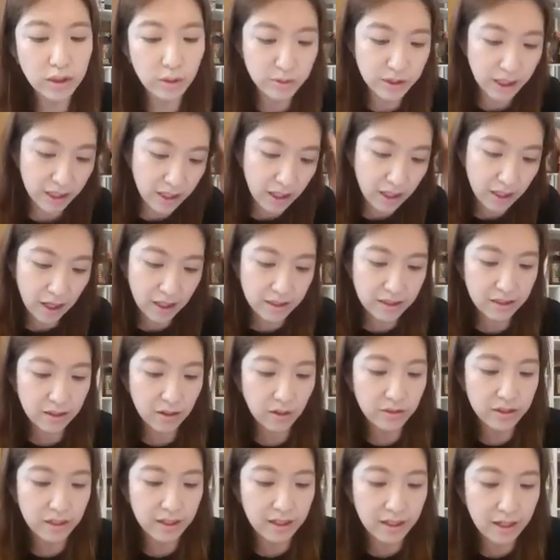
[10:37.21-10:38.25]
게 더 좋겠다고
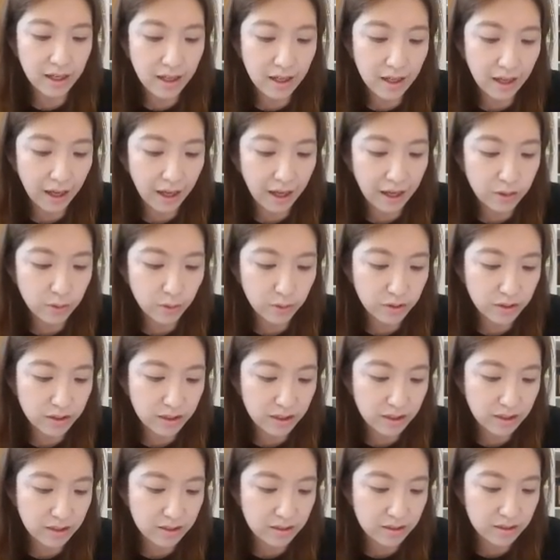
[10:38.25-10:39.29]
생각하는 거니까 I
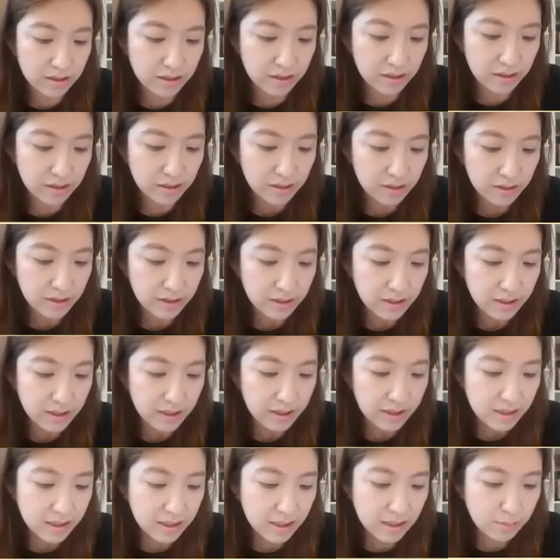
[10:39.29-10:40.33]
don't think를
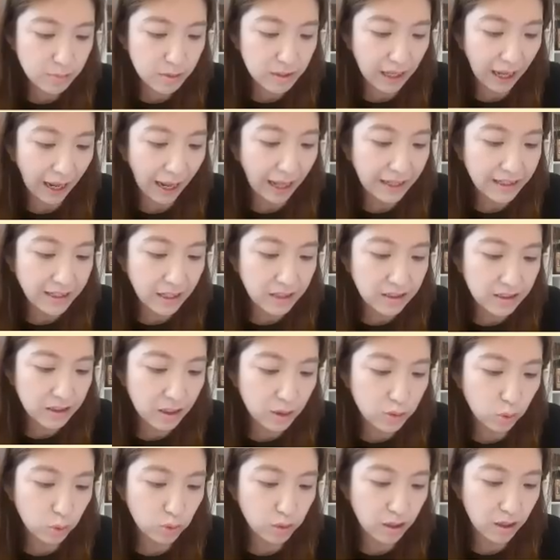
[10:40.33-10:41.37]
씁니다. 안
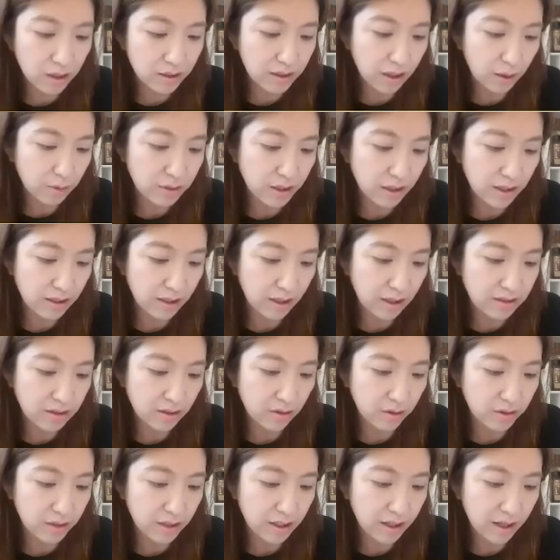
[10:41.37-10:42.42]
하는 게 좋겠다고
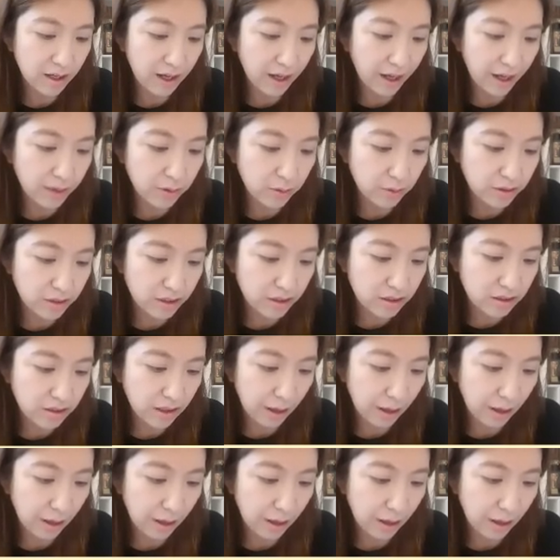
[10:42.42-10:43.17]
생각하는 거니까 I